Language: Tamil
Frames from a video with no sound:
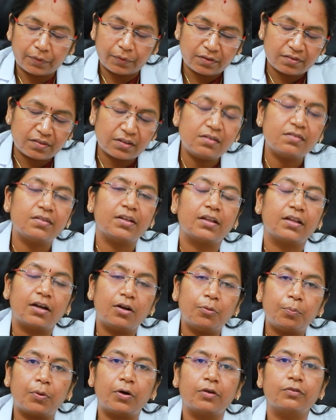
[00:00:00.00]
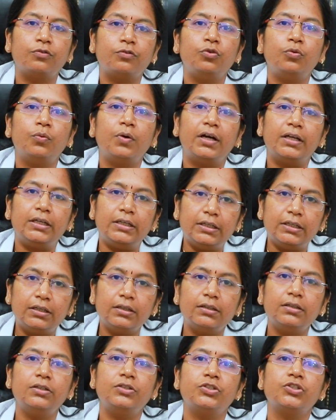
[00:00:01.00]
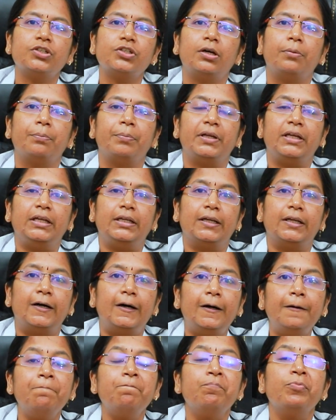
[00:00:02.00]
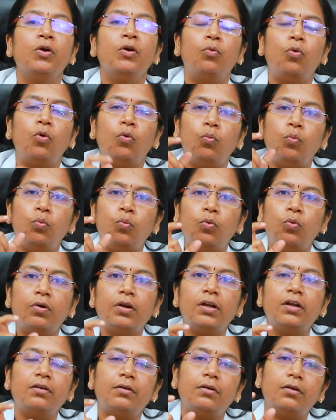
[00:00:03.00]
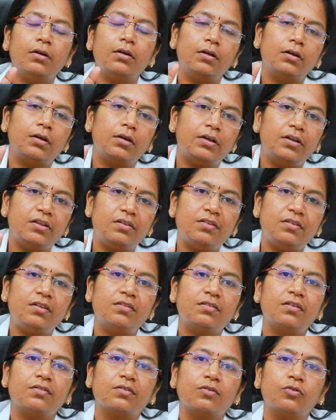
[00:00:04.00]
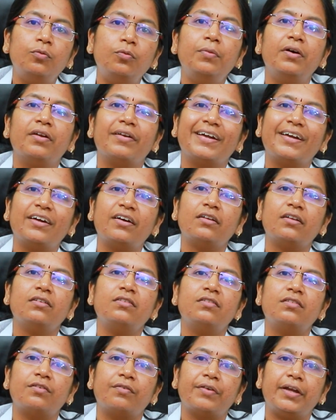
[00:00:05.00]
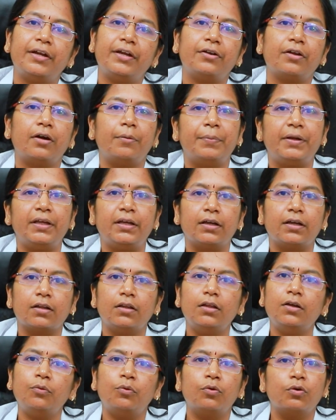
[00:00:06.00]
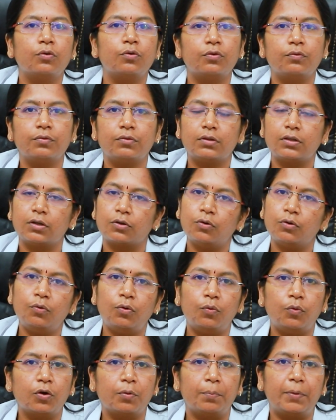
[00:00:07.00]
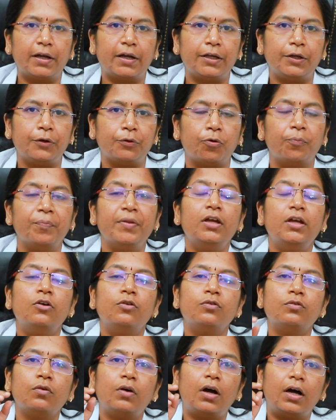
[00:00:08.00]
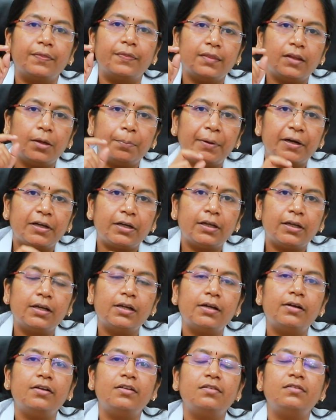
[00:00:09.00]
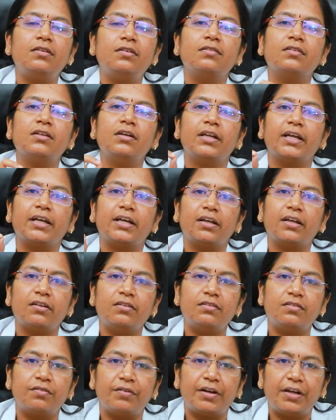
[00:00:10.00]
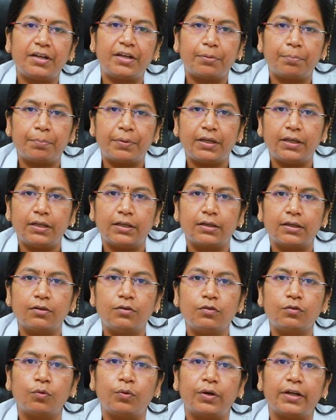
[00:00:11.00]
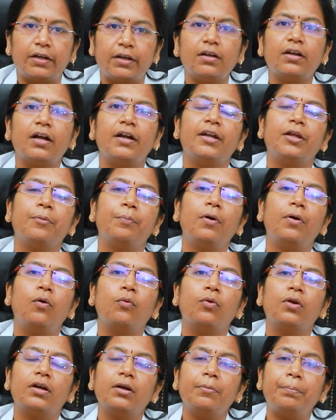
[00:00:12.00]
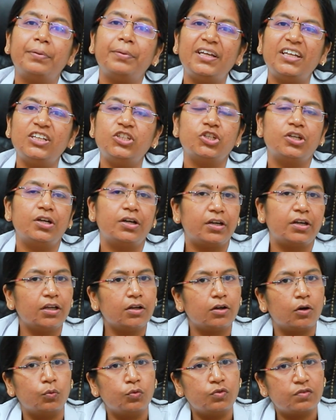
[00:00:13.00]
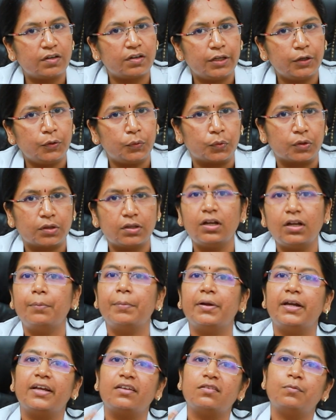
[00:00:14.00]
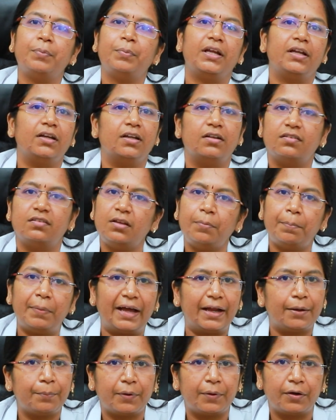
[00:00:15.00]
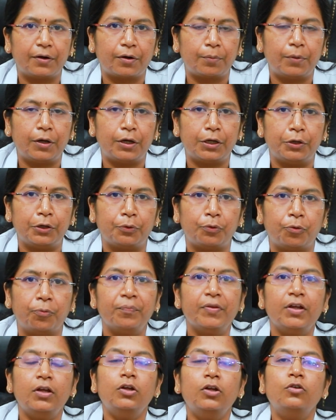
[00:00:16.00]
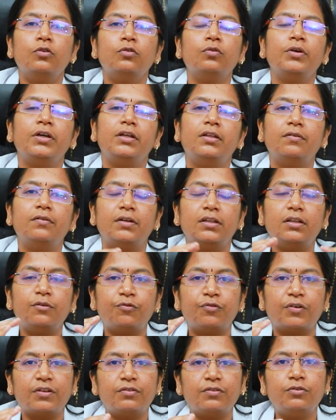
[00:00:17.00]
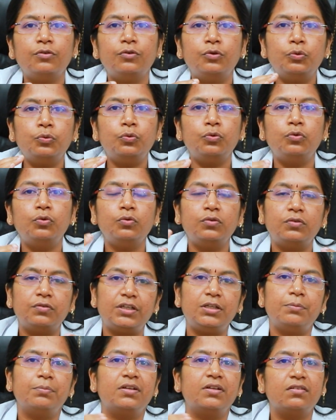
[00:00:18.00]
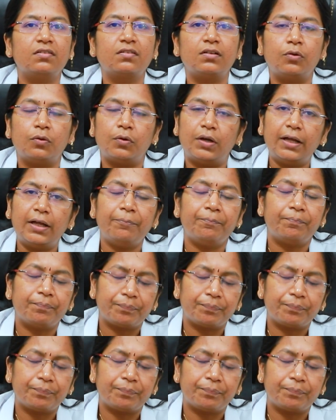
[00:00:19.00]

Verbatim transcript: ரிசல்ட்ஸ் ஏதாவது பாசிட்டிவாக இருந்துச்சு அப்படின்னா ஒவ்வொரு டிசீசஸ்க்கும் ரெக்கரன்ஸ் ரேட் அப்படிங்கிறது ஒரு ஒருத்தருக்கும் ஒவ்வொரு மாதிரி இருக்கும் ஸோ அந்த பர்டிகுலர் டிசீஸ்க்கு ரெக்கரன்ஸ் ரேட் எப்படி இருக்குன்னு சொல்லிட்டு கண்டிப்பாக அவங்களுக்கு ப்ரீ ஜெனட்டிக் கவுன்சிலிங் கொடுத்து நம்ம நெக்ஸ்ட் ப்ரெக்னென்சி பிளான் பண்ணுற மாதிரி இருக்கும் ஸோ இது வந்து ஃபஸ்ட்டு டூ டு த்ரீ மந்த்ஸில் உள்ள